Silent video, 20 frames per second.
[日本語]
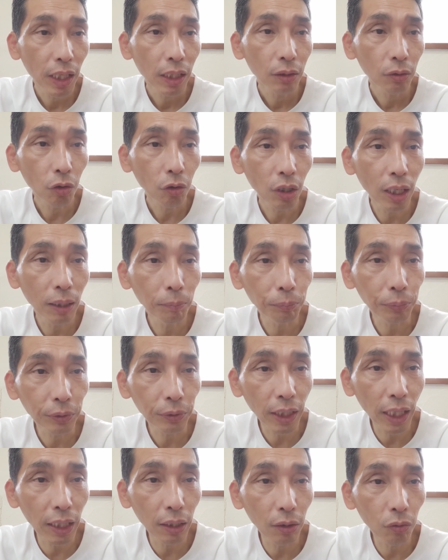トランプ
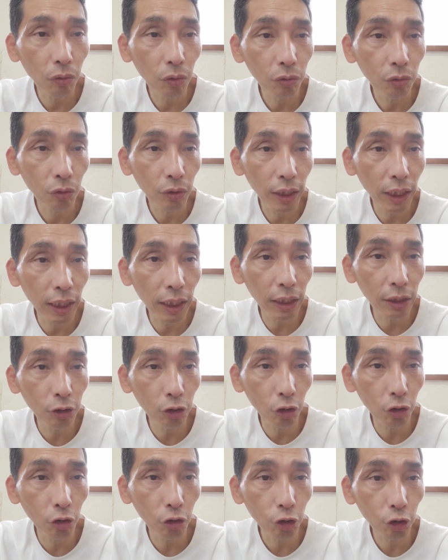逮捕の令
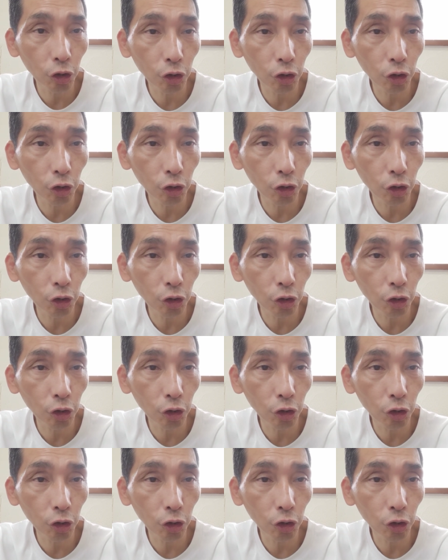状書